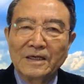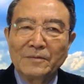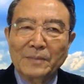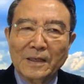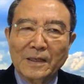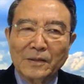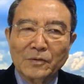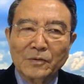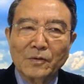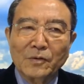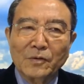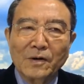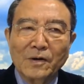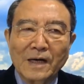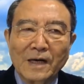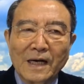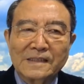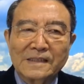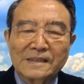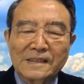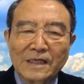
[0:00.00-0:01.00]
바로
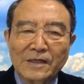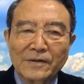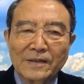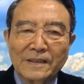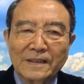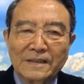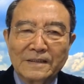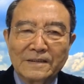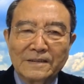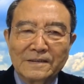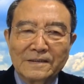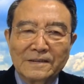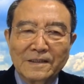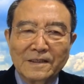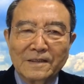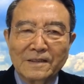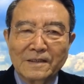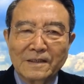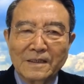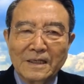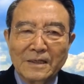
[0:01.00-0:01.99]
한 장관의
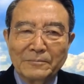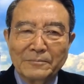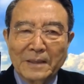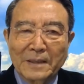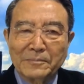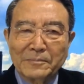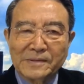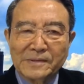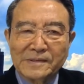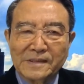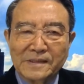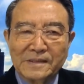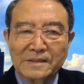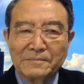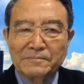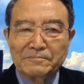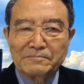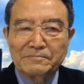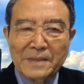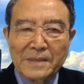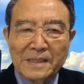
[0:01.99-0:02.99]
능력을
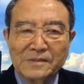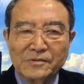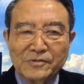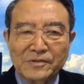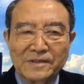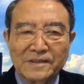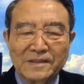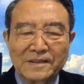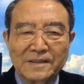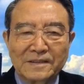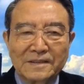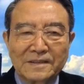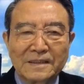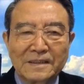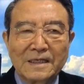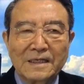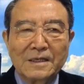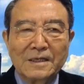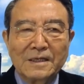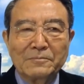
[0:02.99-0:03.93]
100%뺄 수 있는 것은